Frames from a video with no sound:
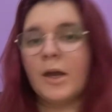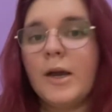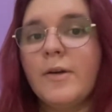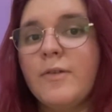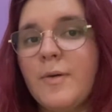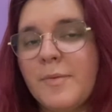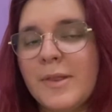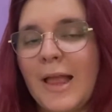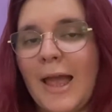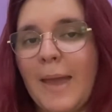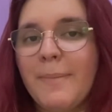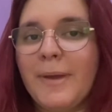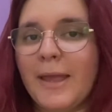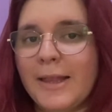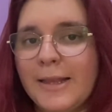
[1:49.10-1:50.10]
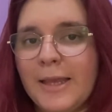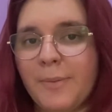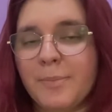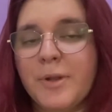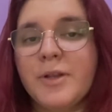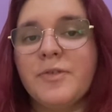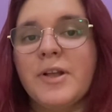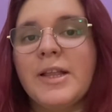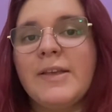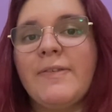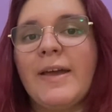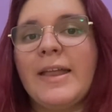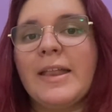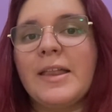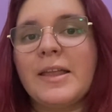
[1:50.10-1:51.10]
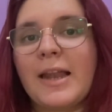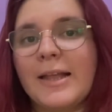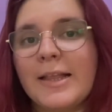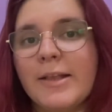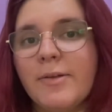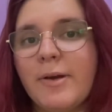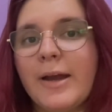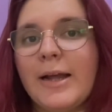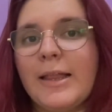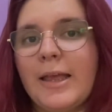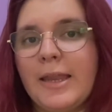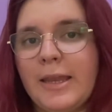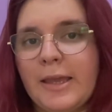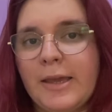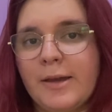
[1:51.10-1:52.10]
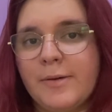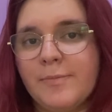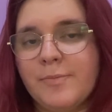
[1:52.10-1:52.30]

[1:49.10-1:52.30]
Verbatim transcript: Vamos lá, é bem simples. Você vai entrar na sua galeria,